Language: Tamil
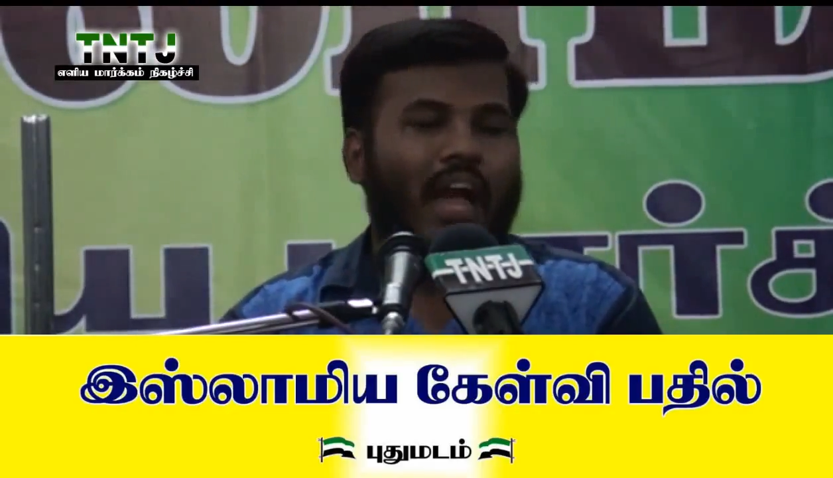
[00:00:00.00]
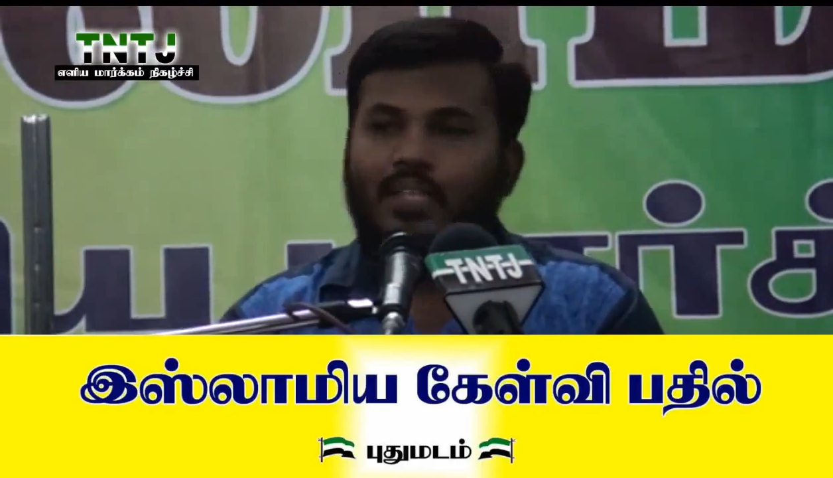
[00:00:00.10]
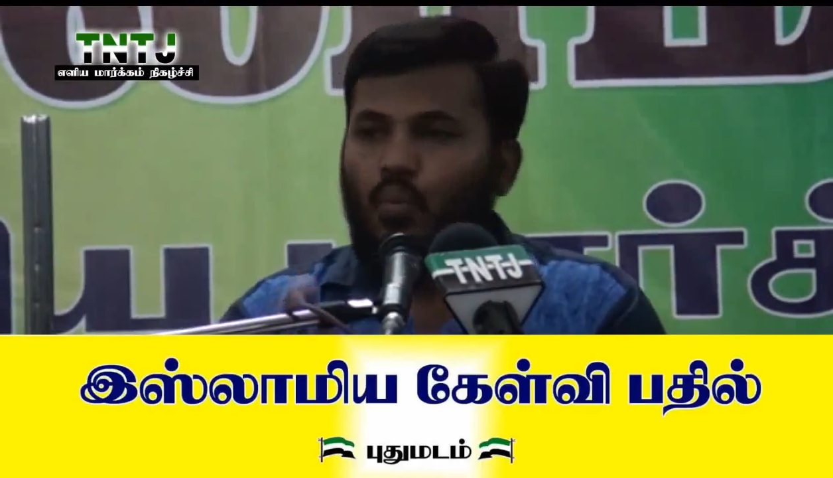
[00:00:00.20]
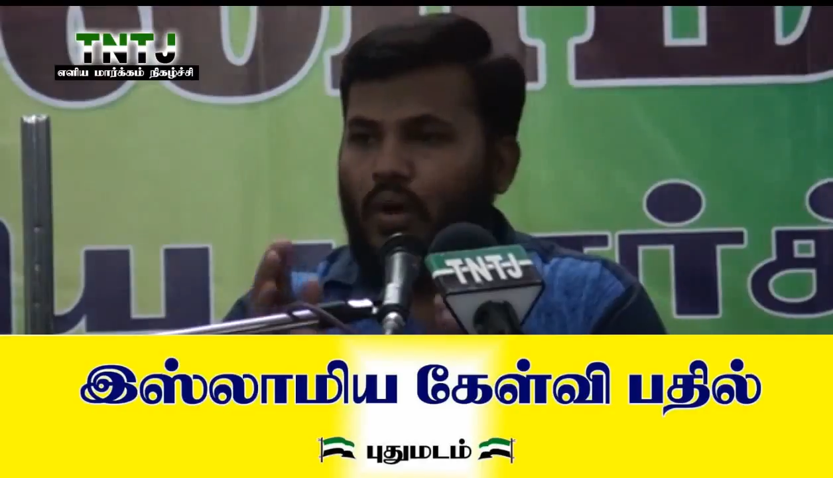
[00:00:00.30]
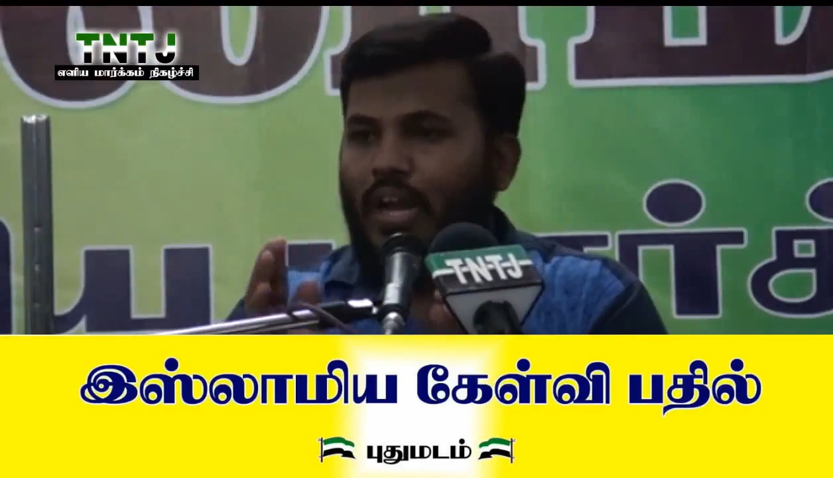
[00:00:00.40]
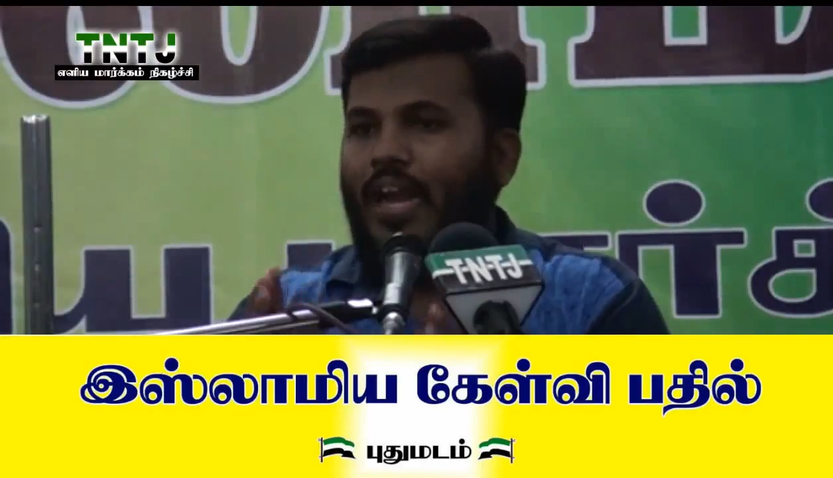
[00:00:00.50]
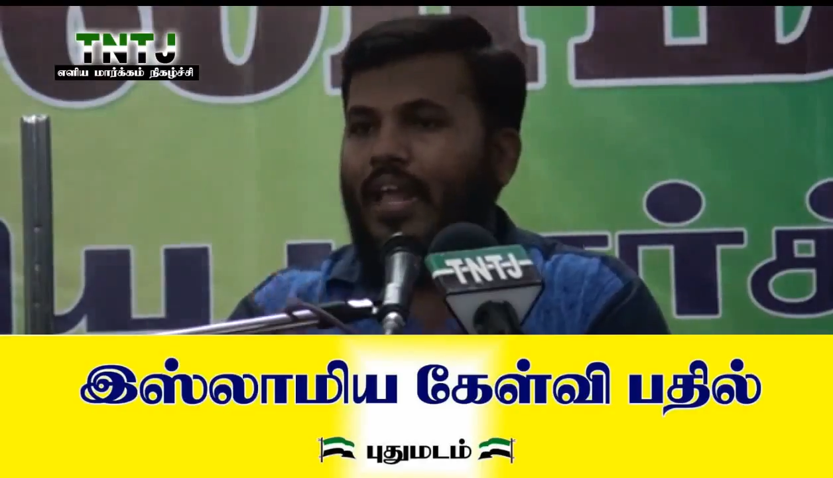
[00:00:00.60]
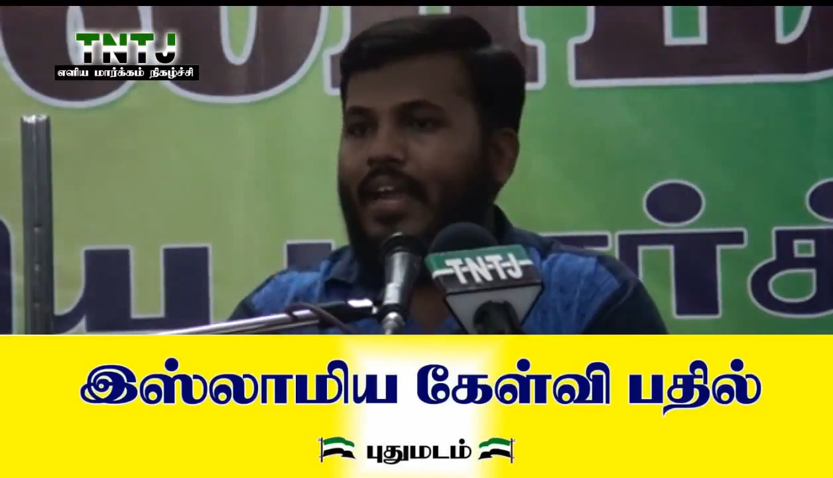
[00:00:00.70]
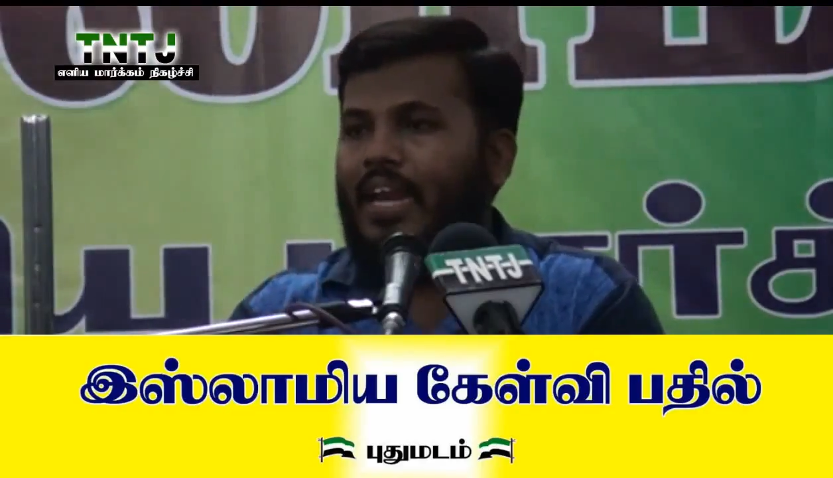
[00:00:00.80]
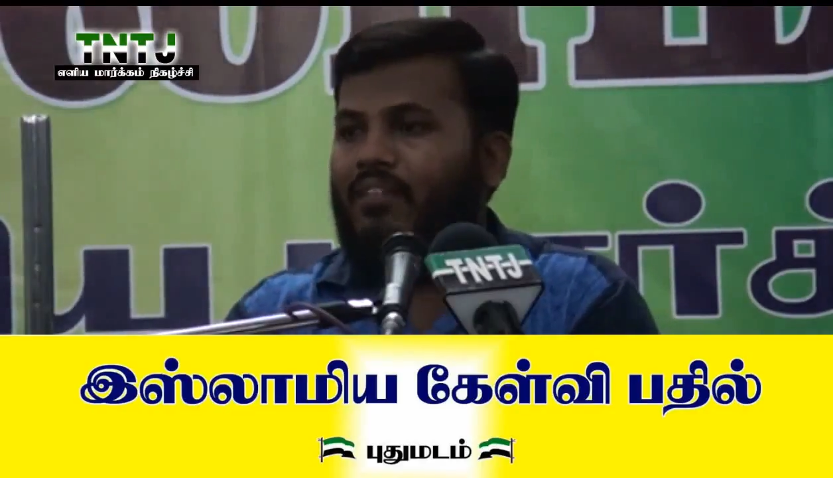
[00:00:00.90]
அந்த
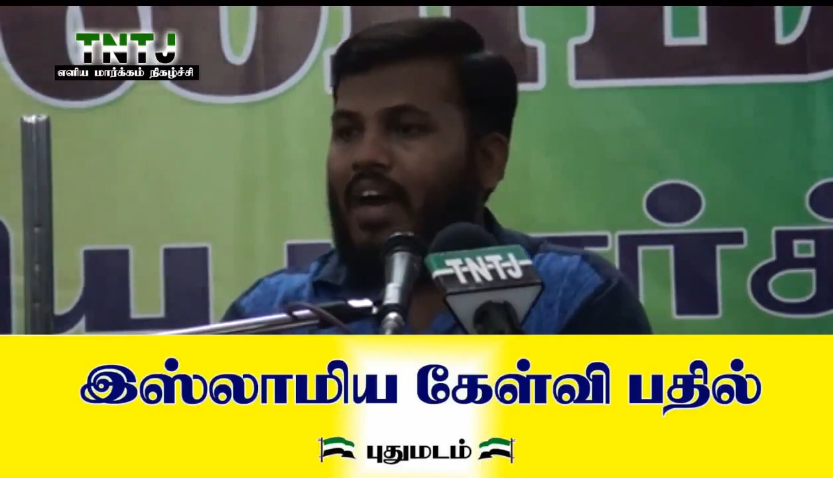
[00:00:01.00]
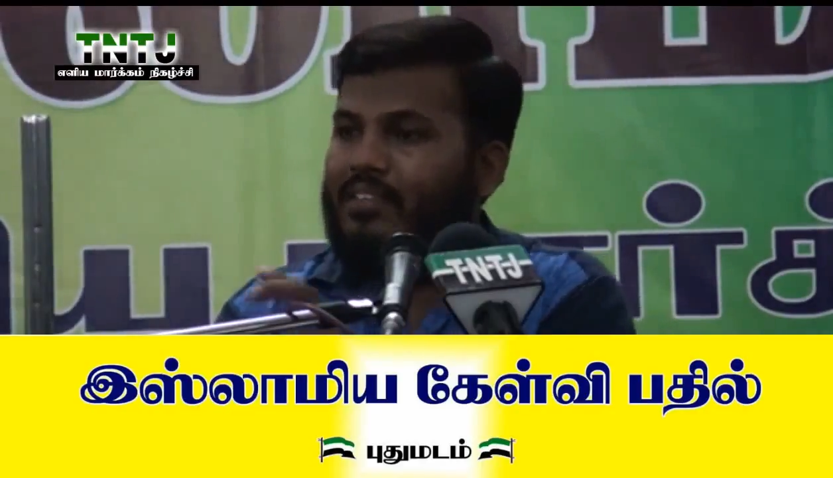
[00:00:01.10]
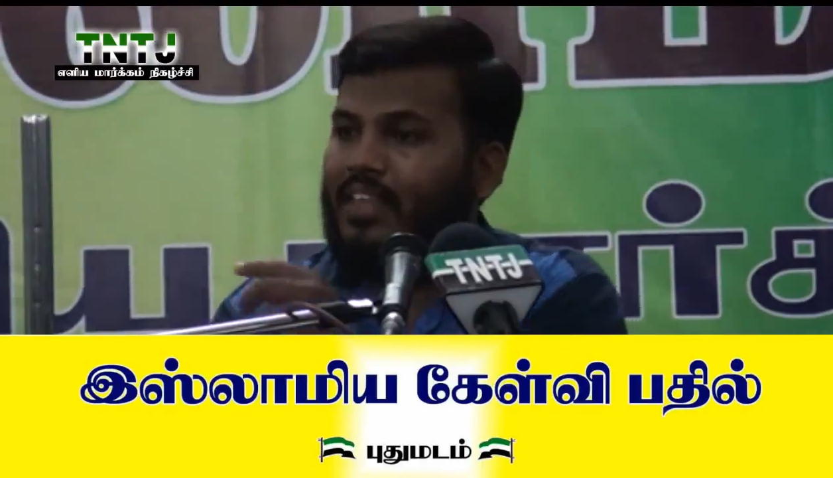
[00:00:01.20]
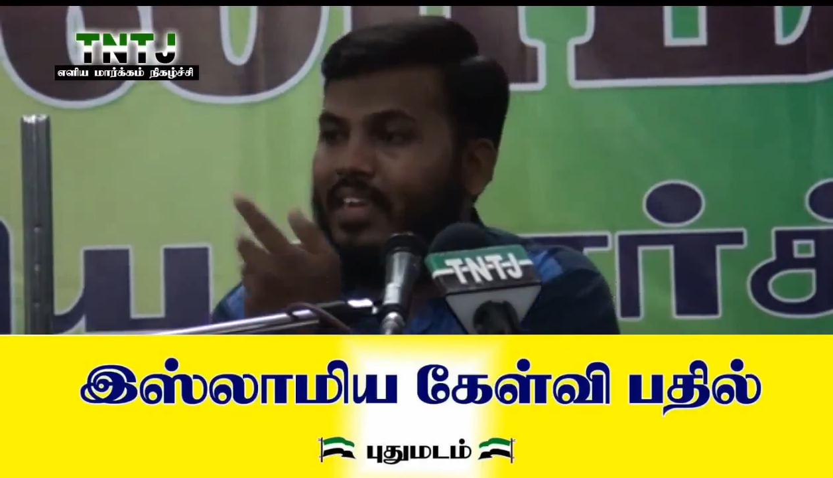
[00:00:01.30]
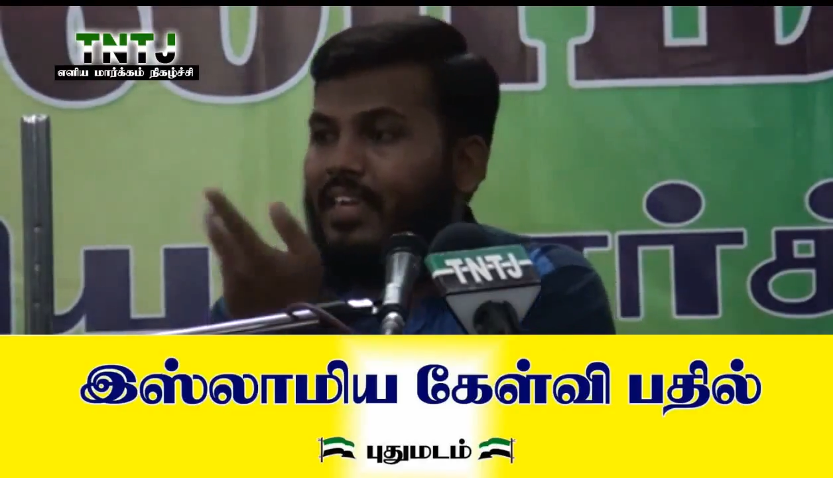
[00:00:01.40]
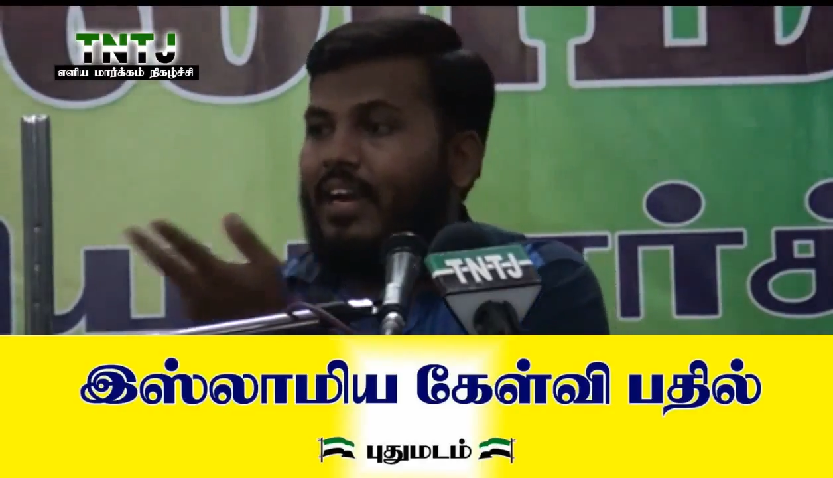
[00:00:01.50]
உகில்ல என்ற வார்த்தைக்கு